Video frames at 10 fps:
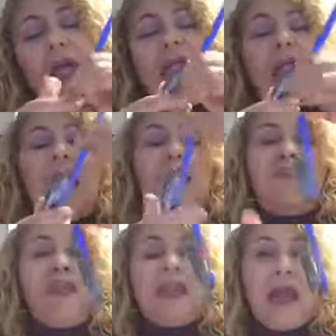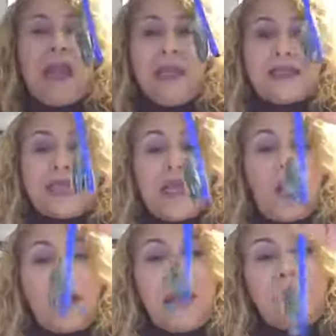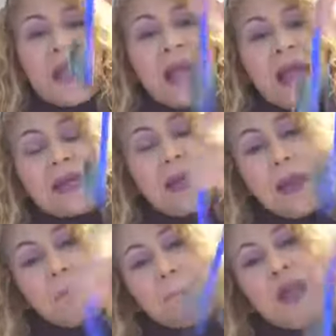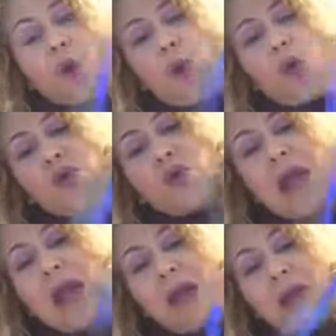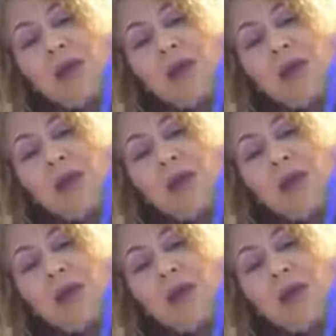Y a la final se logra pegar, pero con una